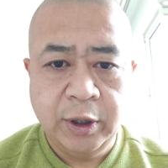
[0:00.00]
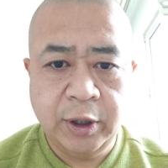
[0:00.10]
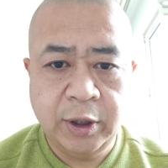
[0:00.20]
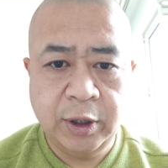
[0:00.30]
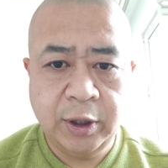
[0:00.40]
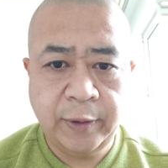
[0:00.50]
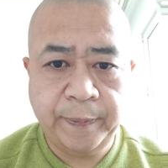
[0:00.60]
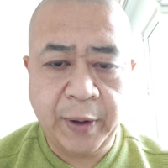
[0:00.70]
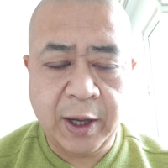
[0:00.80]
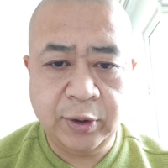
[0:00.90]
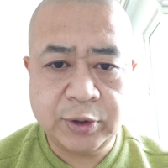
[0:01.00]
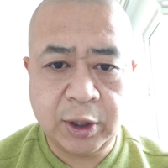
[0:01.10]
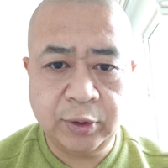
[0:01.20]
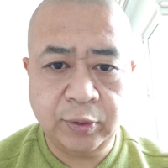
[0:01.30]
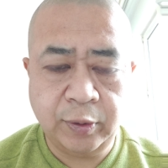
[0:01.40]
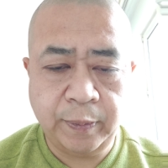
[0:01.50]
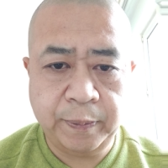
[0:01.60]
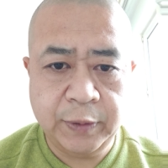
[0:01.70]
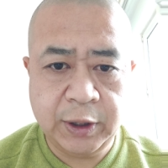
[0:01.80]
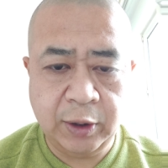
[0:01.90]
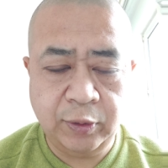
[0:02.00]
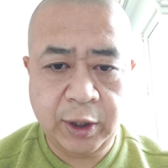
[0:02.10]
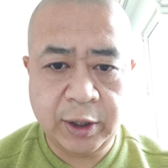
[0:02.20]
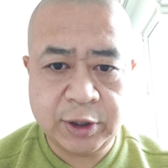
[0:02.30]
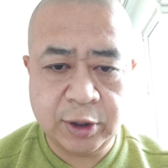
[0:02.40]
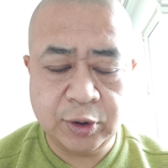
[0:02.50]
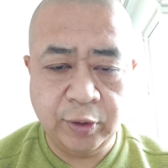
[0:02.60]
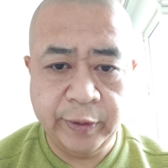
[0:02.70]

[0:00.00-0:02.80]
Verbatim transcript: 呃，把刘强东引入一个性丑